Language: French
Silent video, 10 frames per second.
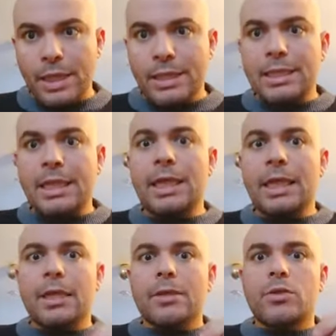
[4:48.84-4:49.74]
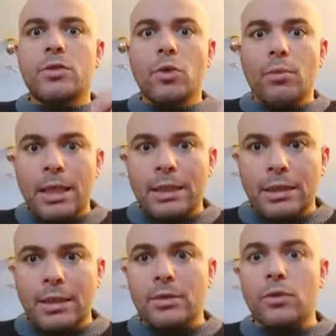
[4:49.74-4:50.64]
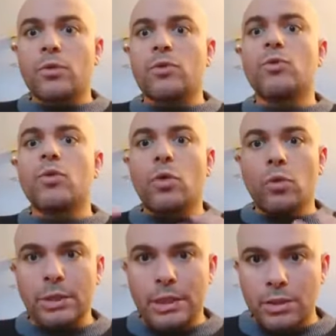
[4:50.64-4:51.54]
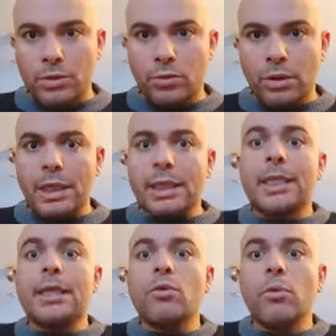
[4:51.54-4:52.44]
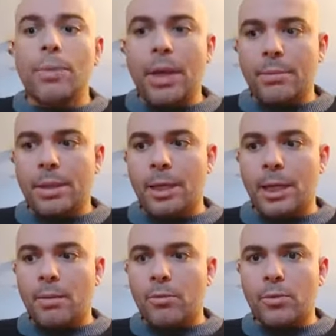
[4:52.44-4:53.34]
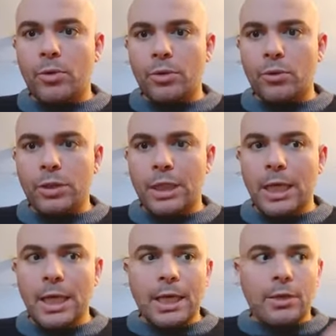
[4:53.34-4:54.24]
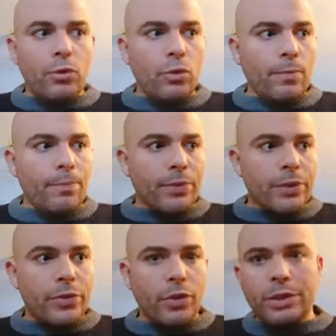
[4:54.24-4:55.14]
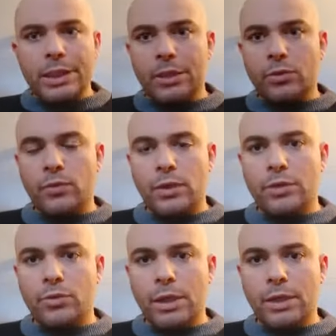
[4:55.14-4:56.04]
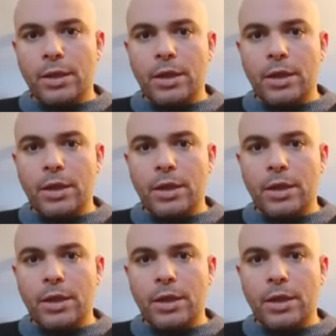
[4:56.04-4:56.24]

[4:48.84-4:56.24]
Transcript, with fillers: C'est se mettre dans une condition qui nous permet à un moment donné de sortir du virtuel,